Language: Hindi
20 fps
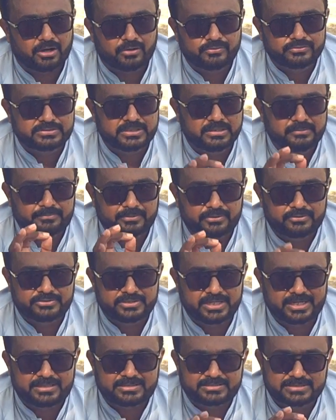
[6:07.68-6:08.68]
हाउसिंग
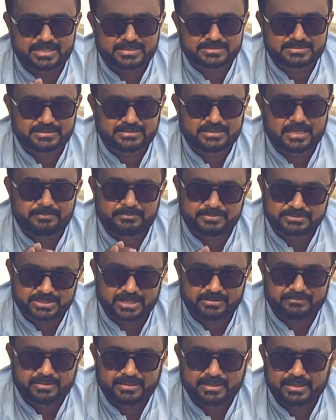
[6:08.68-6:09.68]
प्रोजेक्ट चार सदा
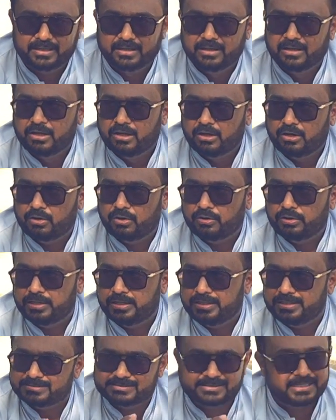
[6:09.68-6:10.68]
पिशावर है और
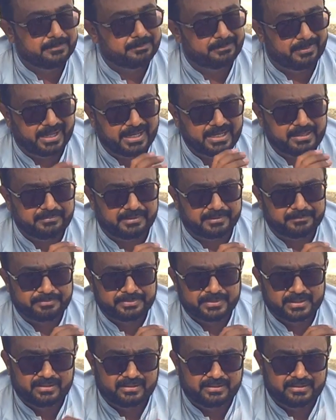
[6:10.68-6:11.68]
इसके बारे में
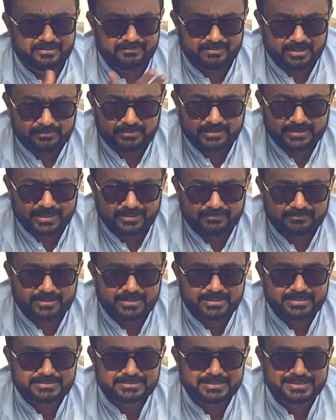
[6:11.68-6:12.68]
डेवलपमेंट के
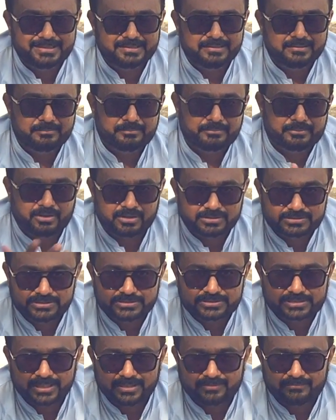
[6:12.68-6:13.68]
हवाले से
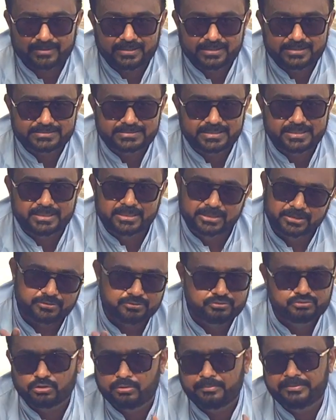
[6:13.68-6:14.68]
प्रोसेस के हवाले से
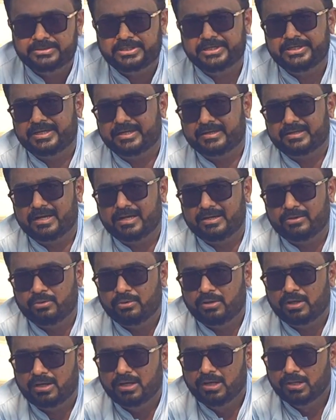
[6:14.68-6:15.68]
जो भी तरीकाकार
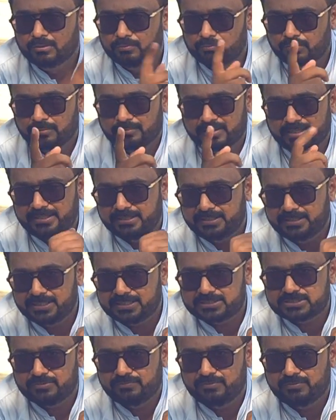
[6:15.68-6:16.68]
होगा वो हमारी
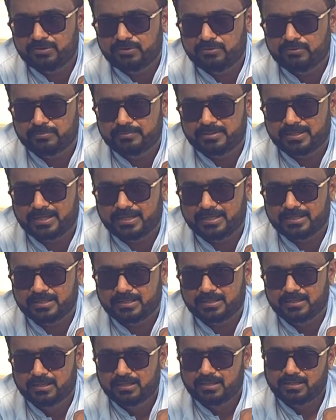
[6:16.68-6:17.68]
नेक्स्ट वीडियो में
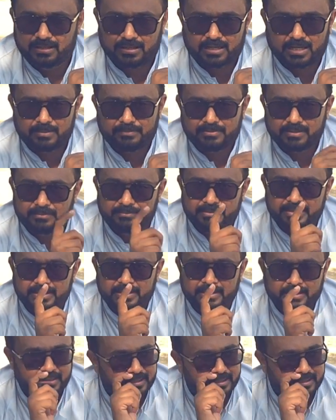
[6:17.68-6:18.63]
आएगा आप हमें